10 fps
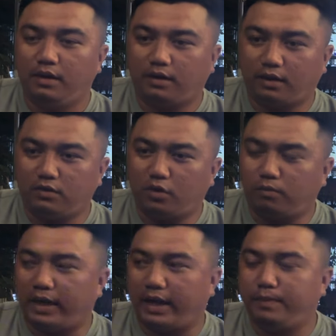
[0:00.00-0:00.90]
đó, nói
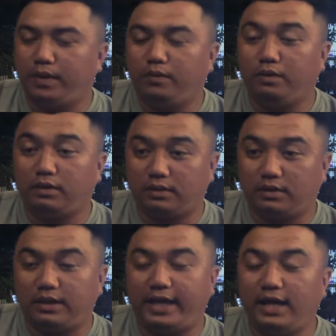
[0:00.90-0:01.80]
chung là em hiếu
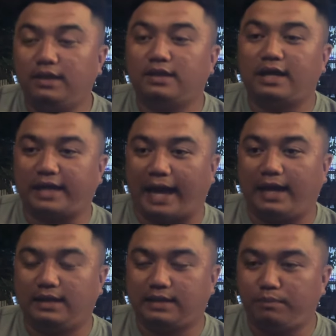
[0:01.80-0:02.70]
lấy hết tất
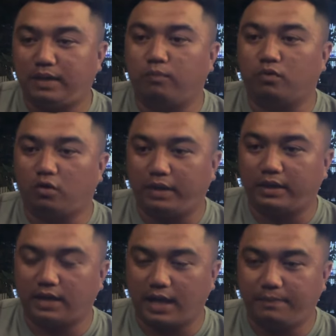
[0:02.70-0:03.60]
cả tấm lòng của
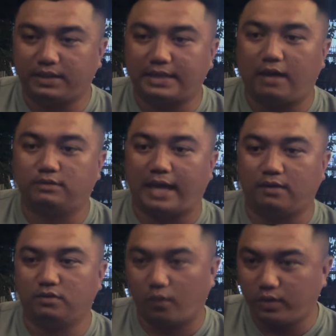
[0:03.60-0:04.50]
mình để mà trao
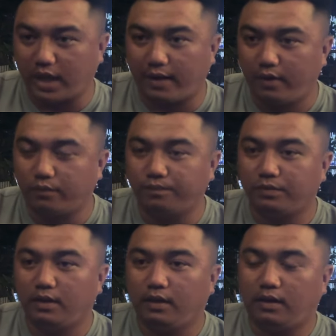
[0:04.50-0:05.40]
tặng cho quý vị luôn
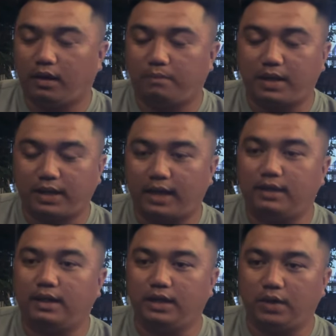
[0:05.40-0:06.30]
à, bất kỳ
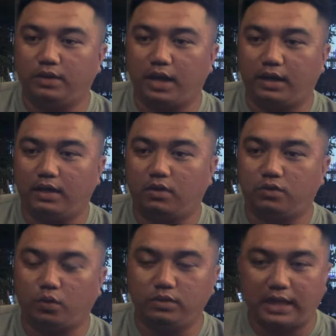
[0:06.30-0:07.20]
những cái điều gì đó cô
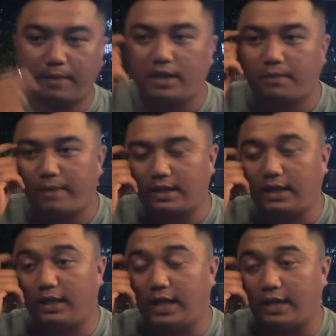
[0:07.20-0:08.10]
chú anh chị em thắc mắc thì
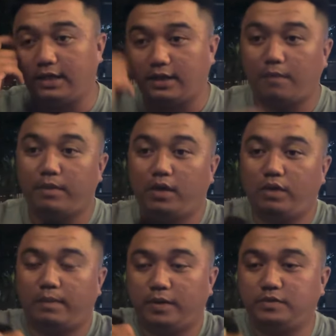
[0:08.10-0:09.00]
cái điện về cho em Hiếu
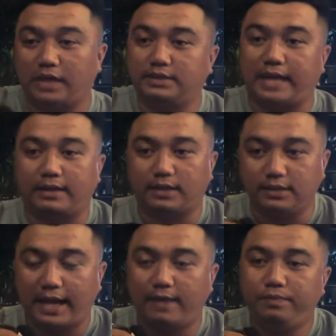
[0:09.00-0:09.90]
em Hiếu sẵn sàng tư
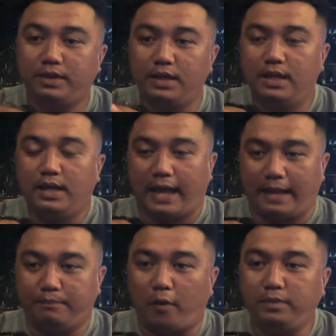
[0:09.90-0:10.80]
vấn
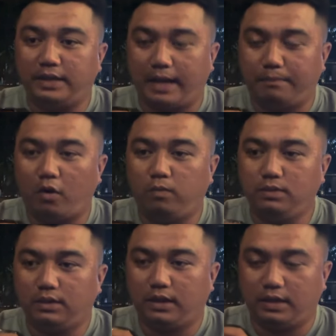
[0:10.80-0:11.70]
24 trên 24
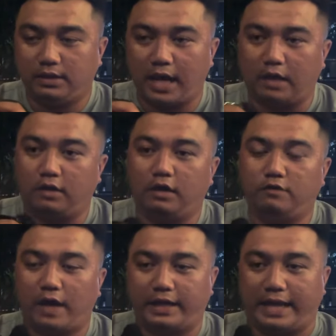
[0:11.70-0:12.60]
à, về những cái
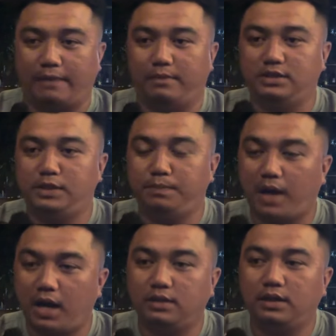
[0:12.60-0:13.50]
phần nàng bên
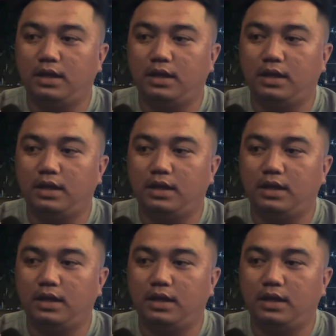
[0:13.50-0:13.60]
shipper